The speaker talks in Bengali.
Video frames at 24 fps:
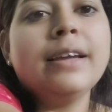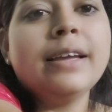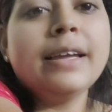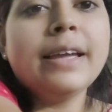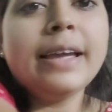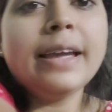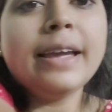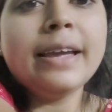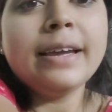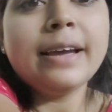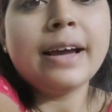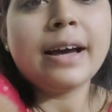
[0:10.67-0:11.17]

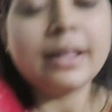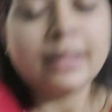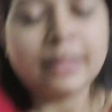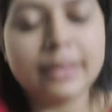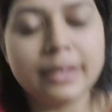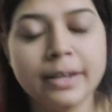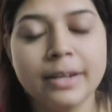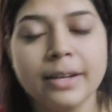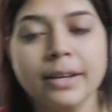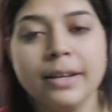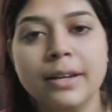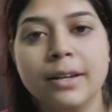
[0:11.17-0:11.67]
এই হাতে
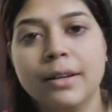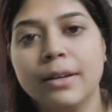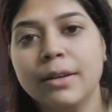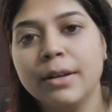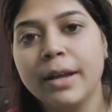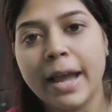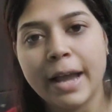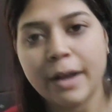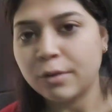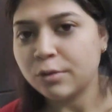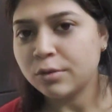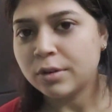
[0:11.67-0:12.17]

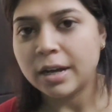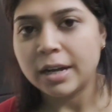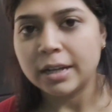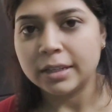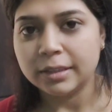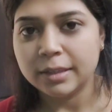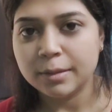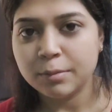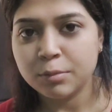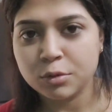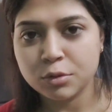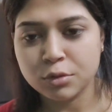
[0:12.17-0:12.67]
এখন
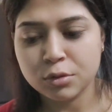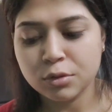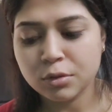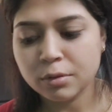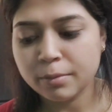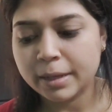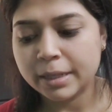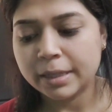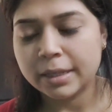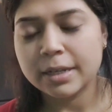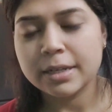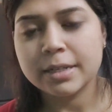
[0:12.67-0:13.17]
হাতটা প্রচণ্ড
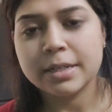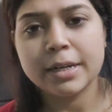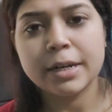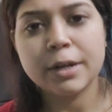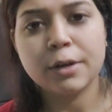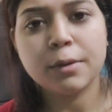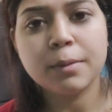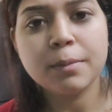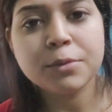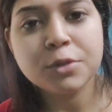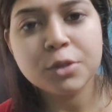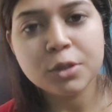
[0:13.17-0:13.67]
ব্যথা
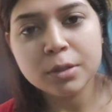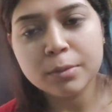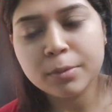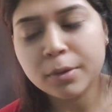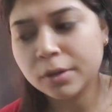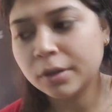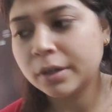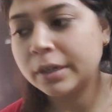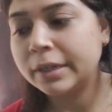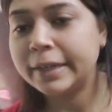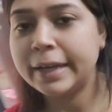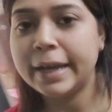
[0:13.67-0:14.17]
সেরকম যদি
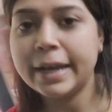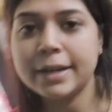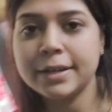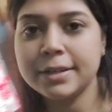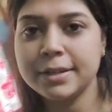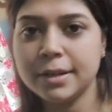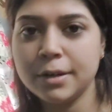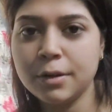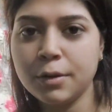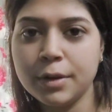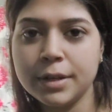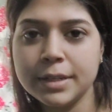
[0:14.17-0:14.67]
বলো
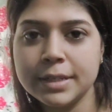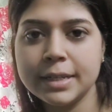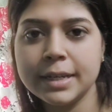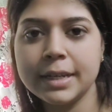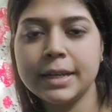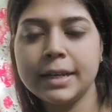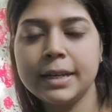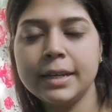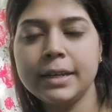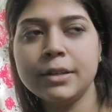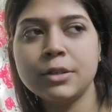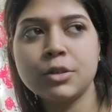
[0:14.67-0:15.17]
রিয়াকশন হয়েছে
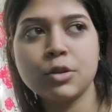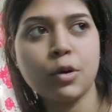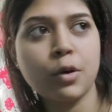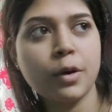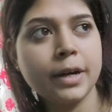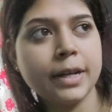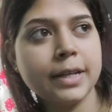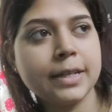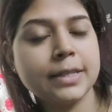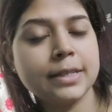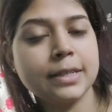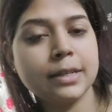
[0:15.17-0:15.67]
কি জ্বর
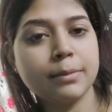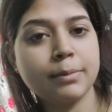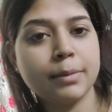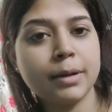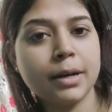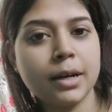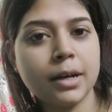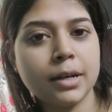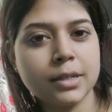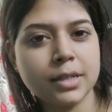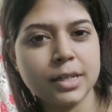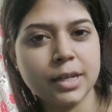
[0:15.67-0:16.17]
এসছে বা
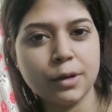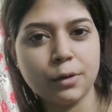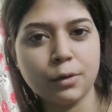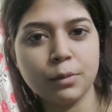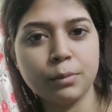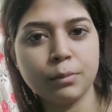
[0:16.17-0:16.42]
সেরকম